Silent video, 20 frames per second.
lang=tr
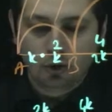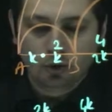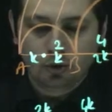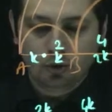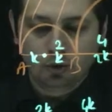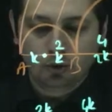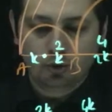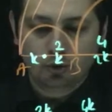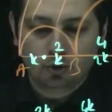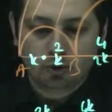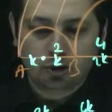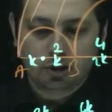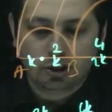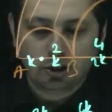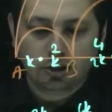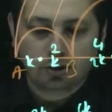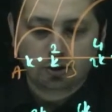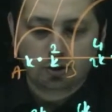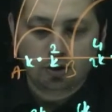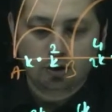
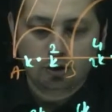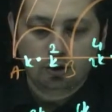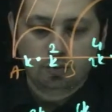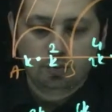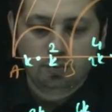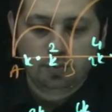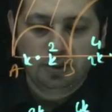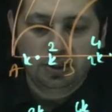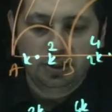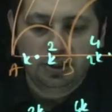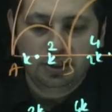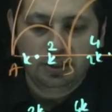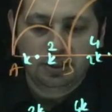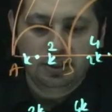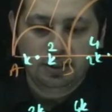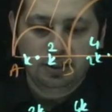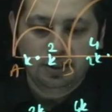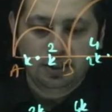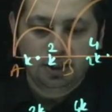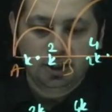144
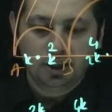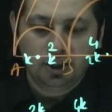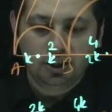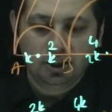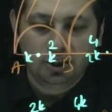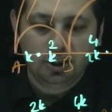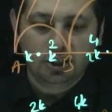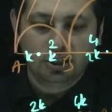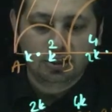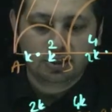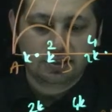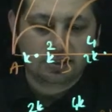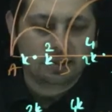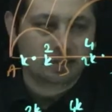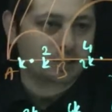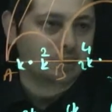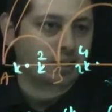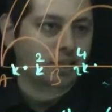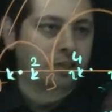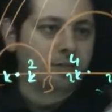pi'nin
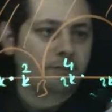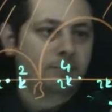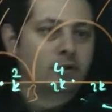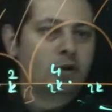yarısından